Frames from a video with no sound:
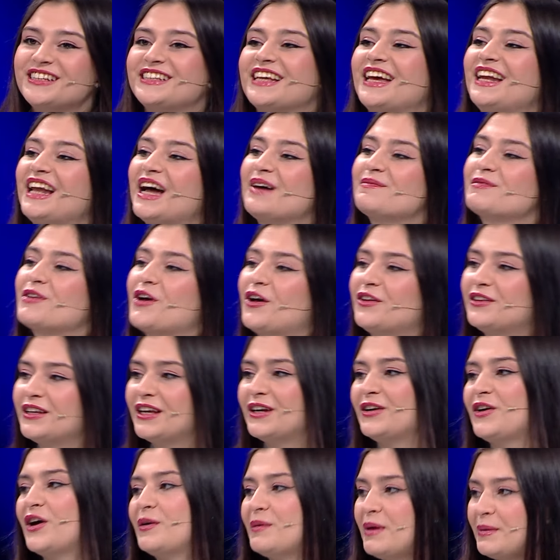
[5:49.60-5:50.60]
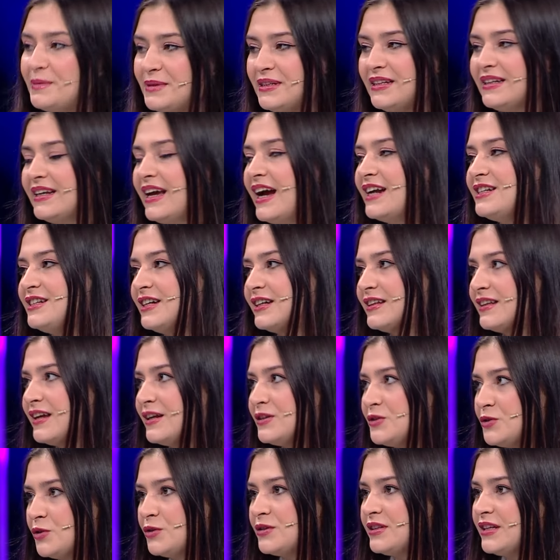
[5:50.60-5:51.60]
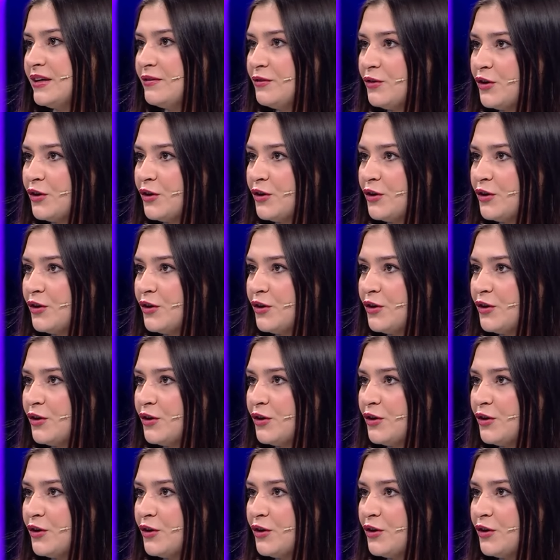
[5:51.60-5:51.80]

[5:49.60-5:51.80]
selam gönderiyorum. Hepsini gerçekten çok